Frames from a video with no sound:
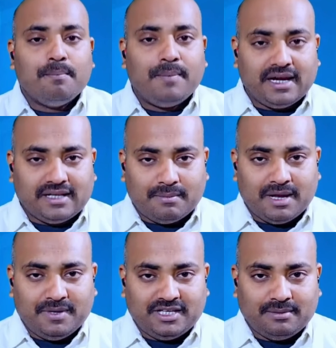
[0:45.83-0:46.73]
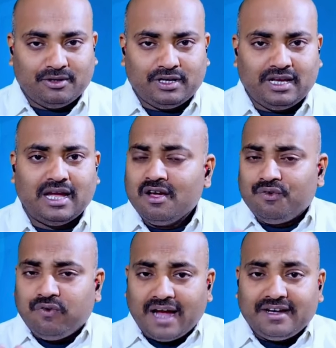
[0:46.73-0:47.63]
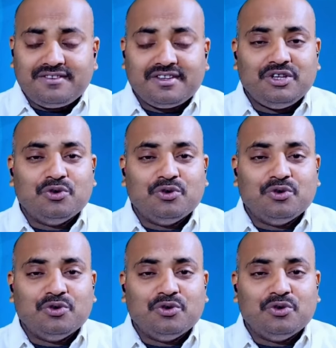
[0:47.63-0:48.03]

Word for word: मेरा नाम है विजय भदौरिया फाइनेंस